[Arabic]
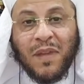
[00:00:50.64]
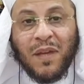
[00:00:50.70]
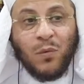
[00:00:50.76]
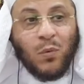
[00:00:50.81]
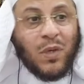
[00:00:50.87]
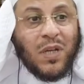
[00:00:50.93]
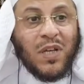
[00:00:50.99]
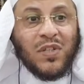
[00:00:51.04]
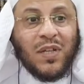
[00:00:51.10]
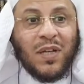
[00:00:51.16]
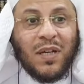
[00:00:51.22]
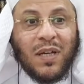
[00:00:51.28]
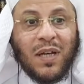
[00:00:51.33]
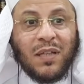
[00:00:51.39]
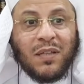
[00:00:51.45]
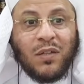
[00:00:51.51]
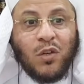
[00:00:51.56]
وليس
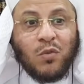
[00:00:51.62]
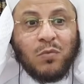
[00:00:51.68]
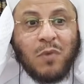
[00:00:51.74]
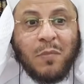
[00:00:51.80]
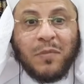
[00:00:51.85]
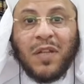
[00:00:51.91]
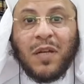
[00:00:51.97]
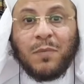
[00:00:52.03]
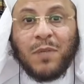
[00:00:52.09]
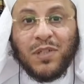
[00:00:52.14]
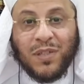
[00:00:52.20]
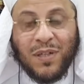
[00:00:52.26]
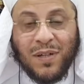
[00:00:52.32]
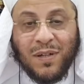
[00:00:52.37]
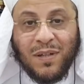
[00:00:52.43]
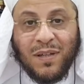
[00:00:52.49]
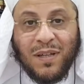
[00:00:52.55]
التوبة من
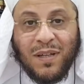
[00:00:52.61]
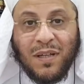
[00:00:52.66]
البشر